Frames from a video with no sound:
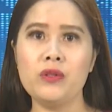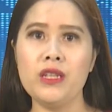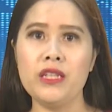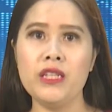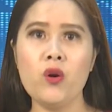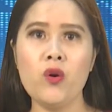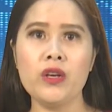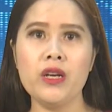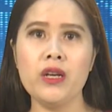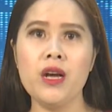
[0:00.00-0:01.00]
chí dự hội
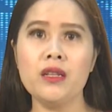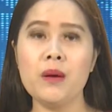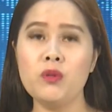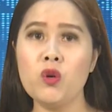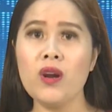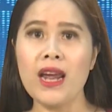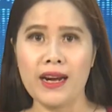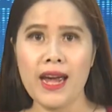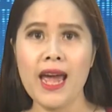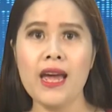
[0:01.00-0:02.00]
nghị tập trung lắng
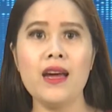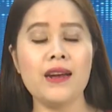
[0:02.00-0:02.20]
nghe,